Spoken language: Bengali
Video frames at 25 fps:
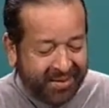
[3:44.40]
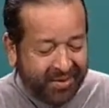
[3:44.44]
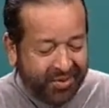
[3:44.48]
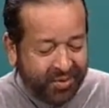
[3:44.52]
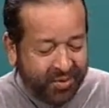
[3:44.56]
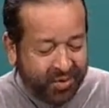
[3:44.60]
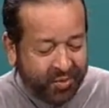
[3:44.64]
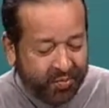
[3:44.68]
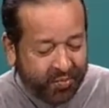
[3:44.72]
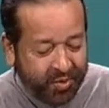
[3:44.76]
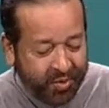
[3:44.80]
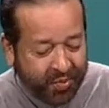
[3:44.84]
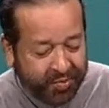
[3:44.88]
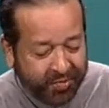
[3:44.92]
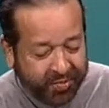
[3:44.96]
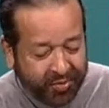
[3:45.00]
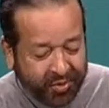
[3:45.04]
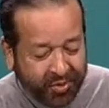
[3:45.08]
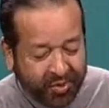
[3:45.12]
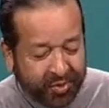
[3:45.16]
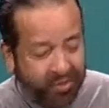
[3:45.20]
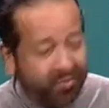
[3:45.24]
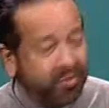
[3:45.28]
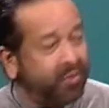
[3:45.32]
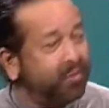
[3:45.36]
উপ
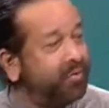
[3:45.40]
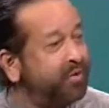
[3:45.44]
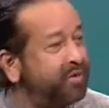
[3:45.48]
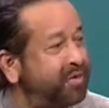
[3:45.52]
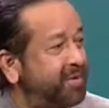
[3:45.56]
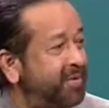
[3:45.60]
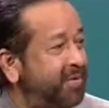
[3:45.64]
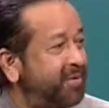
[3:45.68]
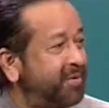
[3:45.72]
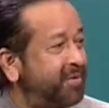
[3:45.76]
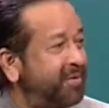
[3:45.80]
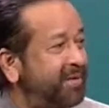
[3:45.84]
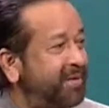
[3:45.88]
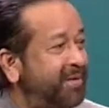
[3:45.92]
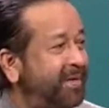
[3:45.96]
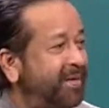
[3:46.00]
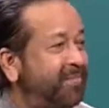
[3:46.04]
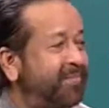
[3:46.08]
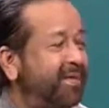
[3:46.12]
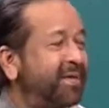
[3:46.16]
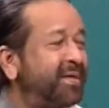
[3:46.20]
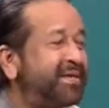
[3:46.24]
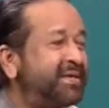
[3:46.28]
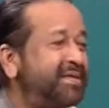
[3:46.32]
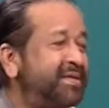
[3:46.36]
প্রকল্প পরিচালক
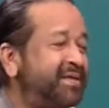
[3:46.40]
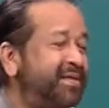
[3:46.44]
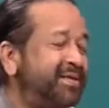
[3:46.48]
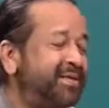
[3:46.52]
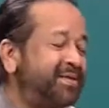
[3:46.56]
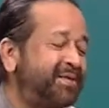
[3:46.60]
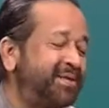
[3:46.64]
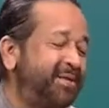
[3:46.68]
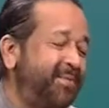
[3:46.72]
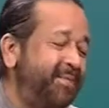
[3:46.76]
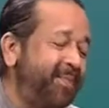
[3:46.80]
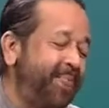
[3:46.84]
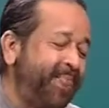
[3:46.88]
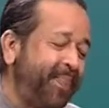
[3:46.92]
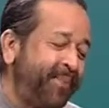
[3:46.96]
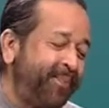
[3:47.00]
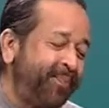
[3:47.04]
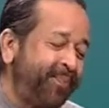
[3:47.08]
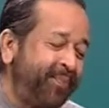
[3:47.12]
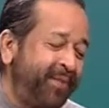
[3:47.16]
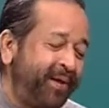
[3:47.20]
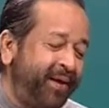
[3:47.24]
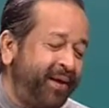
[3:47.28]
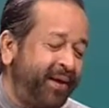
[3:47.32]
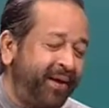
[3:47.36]
আপনার কাছে যাচ্ছি
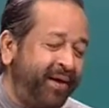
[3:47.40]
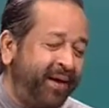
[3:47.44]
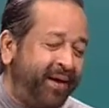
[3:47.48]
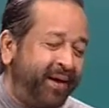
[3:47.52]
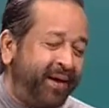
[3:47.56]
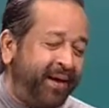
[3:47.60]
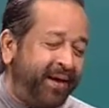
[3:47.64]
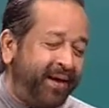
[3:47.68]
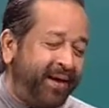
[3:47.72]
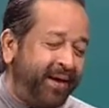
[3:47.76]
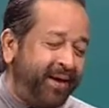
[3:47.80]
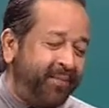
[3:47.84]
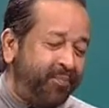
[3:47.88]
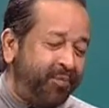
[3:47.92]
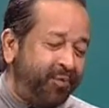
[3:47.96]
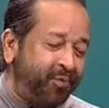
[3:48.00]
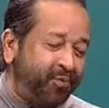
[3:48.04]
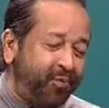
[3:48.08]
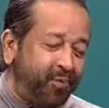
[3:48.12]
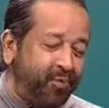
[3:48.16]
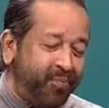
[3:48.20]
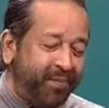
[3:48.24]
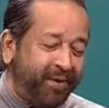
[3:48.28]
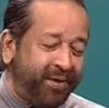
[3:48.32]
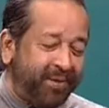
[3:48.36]
এই
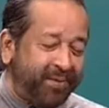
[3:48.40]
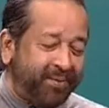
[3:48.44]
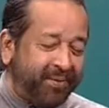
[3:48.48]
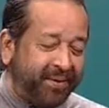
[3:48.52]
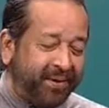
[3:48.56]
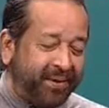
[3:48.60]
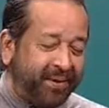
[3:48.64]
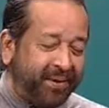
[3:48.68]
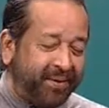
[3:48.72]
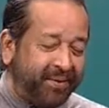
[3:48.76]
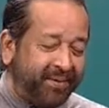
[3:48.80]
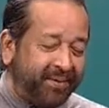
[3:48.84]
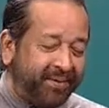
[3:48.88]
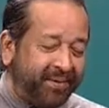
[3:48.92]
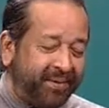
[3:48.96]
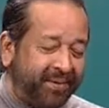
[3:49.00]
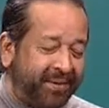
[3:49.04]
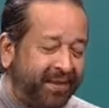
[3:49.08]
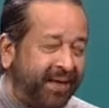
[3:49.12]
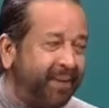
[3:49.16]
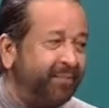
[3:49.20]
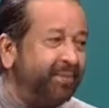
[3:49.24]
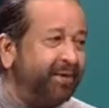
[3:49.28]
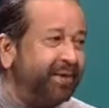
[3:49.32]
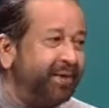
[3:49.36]
প্রকল্পের
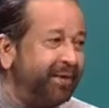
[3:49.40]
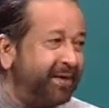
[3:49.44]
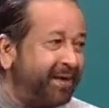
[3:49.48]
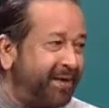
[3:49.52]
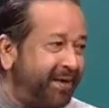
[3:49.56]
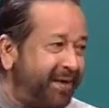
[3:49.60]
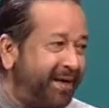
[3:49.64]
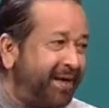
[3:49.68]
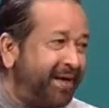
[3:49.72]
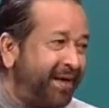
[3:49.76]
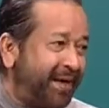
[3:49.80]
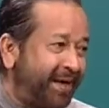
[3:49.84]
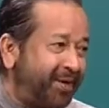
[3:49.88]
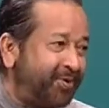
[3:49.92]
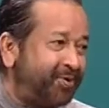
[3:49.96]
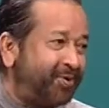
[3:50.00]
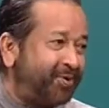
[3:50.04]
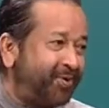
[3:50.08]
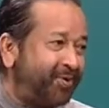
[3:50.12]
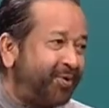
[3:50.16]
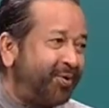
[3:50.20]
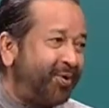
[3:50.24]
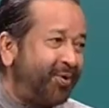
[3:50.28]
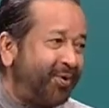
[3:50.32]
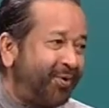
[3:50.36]
আমি একজন
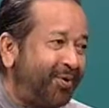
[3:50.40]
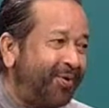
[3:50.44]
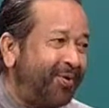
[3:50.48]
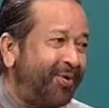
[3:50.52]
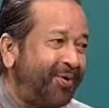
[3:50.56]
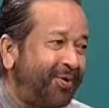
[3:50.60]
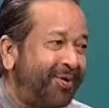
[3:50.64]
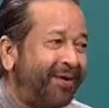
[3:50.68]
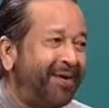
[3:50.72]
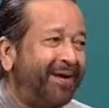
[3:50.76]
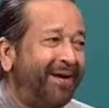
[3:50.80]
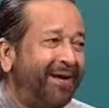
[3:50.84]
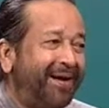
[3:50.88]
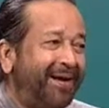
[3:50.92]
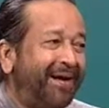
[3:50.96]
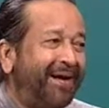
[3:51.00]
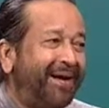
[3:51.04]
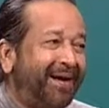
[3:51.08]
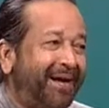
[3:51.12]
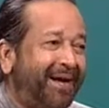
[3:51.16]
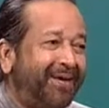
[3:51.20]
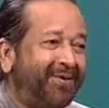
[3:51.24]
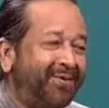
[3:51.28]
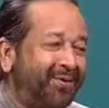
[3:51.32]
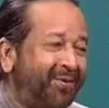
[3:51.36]

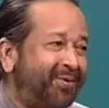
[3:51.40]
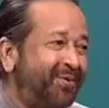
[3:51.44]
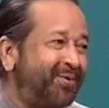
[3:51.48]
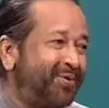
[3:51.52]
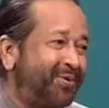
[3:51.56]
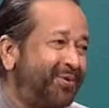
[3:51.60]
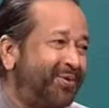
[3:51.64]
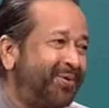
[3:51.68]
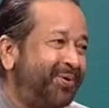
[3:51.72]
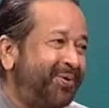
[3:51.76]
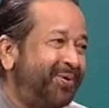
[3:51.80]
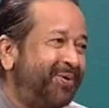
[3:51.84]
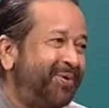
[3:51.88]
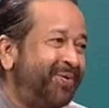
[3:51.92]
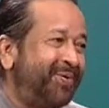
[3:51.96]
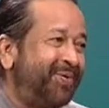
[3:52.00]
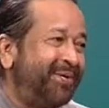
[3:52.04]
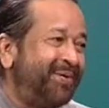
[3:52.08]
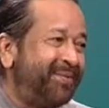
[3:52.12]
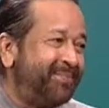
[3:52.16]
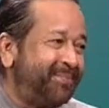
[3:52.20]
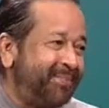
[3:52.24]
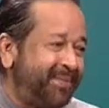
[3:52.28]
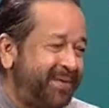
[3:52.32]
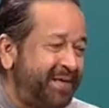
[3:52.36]
সদস্য
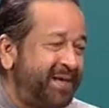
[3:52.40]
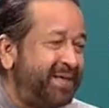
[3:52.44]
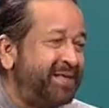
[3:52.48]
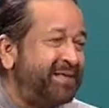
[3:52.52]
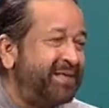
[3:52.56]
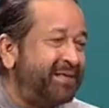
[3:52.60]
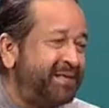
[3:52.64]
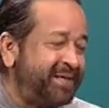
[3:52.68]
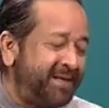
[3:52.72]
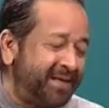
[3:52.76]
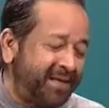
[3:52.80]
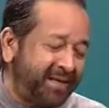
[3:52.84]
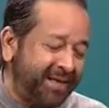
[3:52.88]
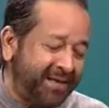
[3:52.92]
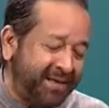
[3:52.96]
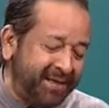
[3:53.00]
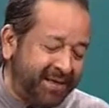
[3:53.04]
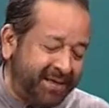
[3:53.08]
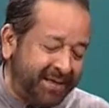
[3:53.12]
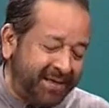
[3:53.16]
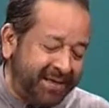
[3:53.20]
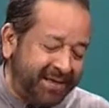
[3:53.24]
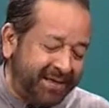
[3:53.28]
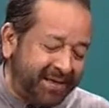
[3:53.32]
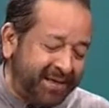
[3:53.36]
পিআইসিটা
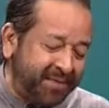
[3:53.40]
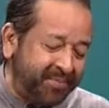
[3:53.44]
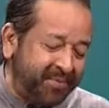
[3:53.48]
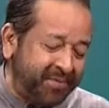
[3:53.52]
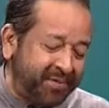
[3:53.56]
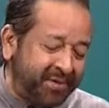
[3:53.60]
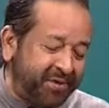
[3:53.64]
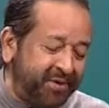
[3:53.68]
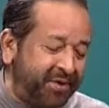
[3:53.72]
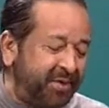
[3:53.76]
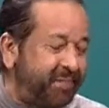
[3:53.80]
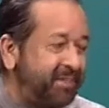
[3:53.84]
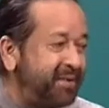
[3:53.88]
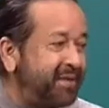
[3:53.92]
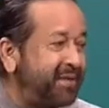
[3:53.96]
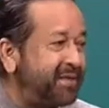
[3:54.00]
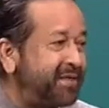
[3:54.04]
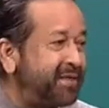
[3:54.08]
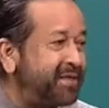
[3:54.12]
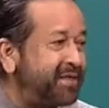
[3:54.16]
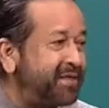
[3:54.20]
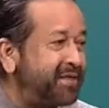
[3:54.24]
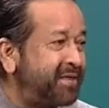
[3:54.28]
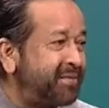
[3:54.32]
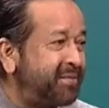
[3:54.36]
ডেপুটি টিম
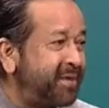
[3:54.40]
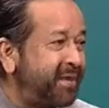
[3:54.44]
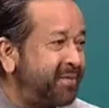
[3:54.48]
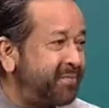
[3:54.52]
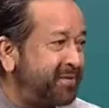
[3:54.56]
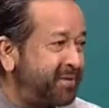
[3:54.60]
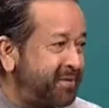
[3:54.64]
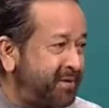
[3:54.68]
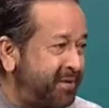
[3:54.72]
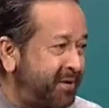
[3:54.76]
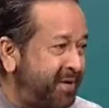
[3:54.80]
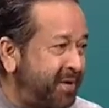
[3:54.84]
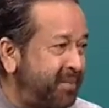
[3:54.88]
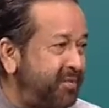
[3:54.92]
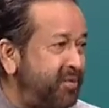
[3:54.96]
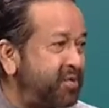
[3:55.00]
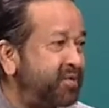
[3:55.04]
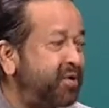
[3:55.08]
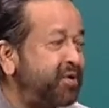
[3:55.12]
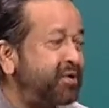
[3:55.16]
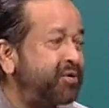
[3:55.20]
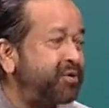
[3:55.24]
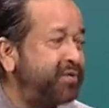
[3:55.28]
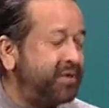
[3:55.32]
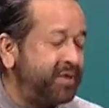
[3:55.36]
লিডার হিসেবে আপনার সঙ্গে আমি
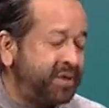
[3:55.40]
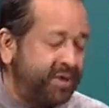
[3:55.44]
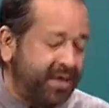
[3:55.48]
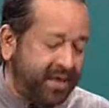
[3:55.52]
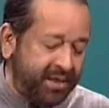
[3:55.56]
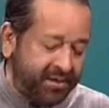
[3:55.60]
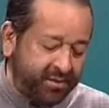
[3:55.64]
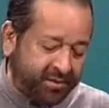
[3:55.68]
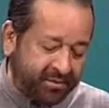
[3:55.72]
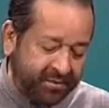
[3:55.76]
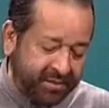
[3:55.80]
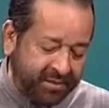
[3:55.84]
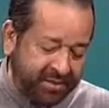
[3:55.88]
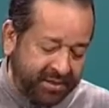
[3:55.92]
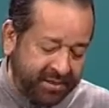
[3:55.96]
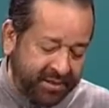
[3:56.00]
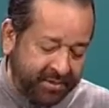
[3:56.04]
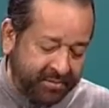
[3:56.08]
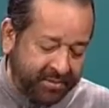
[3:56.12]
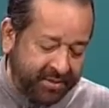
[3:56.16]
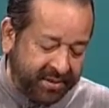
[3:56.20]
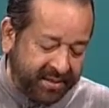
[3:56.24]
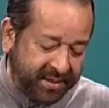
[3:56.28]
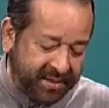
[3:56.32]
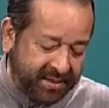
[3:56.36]
সরাসরি কাজ করেছি
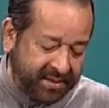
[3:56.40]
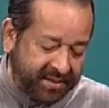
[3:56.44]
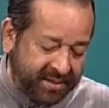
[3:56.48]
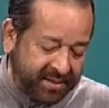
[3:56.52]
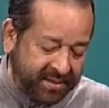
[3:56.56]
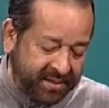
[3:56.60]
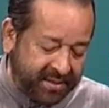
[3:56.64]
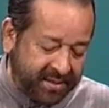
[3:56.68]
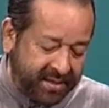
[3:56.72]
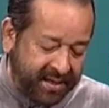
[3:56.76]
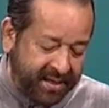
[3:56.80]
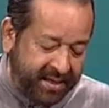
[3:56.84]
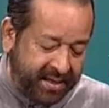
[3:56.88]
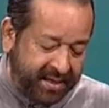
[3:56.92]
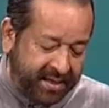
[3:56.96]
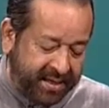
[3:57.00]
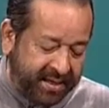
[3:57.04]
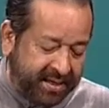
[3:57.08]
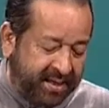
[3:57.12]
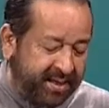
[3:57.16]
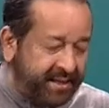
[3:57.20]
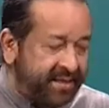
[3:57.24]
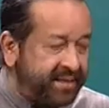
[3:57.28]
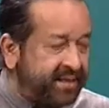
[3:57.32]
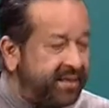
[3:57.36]
এবং দেখেছি
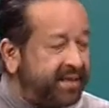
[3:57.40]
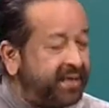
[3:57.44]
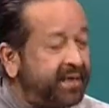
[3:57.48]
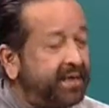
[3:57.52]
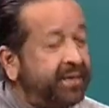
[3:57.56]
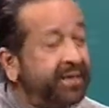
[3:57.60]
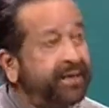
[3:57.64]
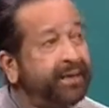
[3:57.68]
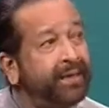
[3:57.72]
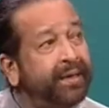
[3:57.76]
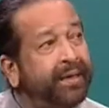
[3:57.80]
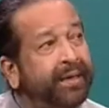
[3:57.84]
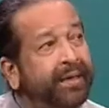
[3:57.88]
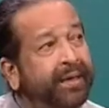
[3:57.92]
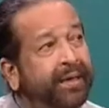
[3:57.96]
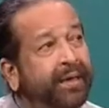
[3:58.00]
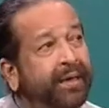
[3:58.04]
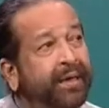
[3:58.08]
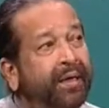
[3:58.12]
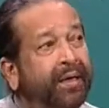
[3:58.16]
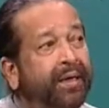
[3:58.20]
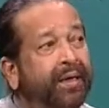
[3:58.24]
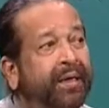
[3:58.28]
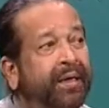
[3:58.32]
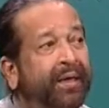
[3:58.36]
যে এই
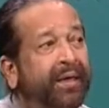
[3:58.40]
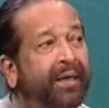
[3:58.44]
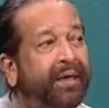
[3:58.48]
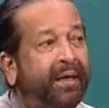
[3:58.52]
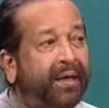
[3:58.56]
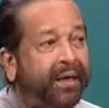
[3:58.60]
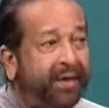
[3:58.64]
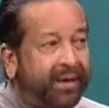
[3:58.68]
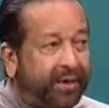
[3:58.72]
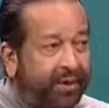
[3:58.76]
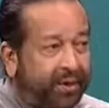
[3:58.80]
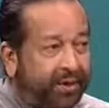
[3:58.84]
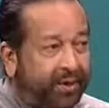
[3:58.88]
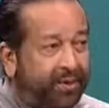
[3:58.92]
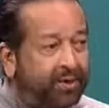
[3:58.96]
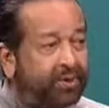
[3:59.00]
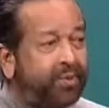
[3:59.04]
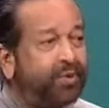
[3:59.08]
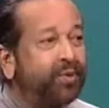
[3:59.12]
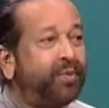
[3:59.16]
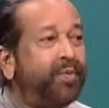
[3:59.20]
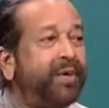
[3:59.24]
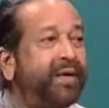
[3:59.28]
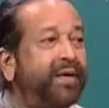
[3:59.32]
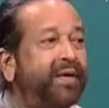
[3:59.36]

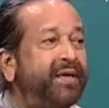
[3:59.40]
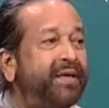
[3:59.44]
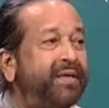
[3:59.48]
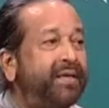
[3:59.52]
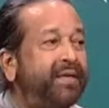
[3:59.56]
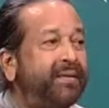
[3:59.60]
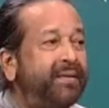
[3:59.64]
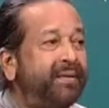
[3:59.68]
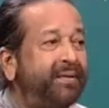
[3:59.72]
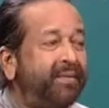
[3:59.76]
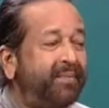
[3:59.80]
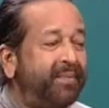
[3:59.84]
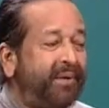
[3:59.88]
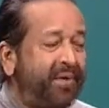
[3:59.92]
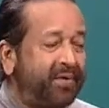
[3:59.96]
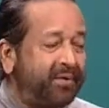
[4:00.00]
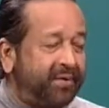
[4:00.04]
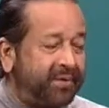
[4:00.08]
সুমারির বা